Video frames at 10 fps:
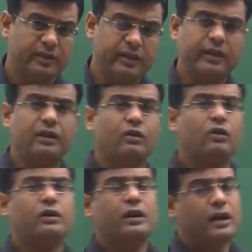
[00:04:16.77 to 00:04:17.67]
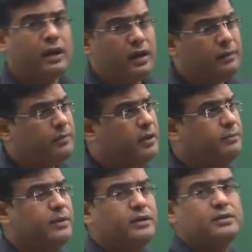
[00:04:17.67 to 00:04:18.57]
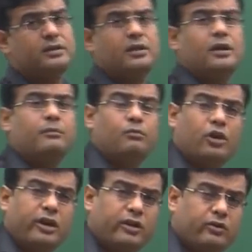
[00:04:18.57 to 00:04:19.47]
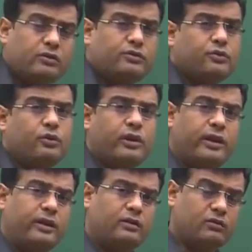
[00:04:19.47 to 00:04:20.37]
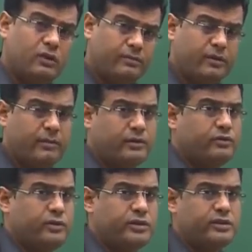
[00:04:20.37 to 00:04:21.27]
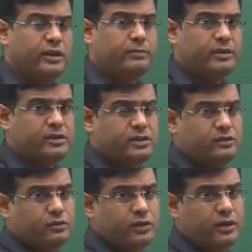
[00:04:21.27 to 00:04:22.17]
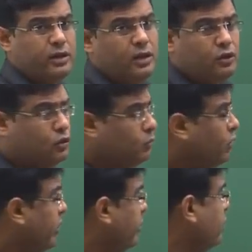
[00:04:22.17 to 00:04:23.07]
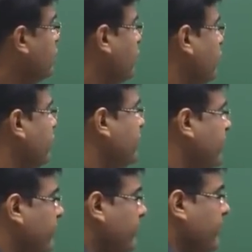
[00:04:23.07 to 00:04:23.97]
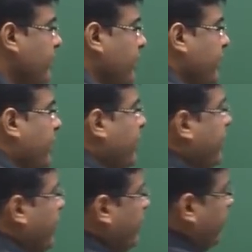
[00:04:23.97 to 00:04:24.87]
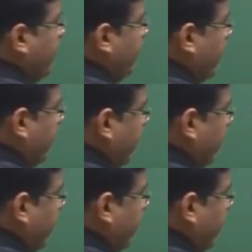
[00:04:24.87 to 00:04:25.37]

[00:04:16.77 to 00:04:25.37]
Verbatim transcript: ठीक है ना और अगर आपके पास मॉलिक्यूल सो हैं तो आपके पास यूनिट सेल 25 होंगी तो मॉलिक्यूल्स को यूनिट सेल में बदलने के लिए क्या करना पड़ रहा है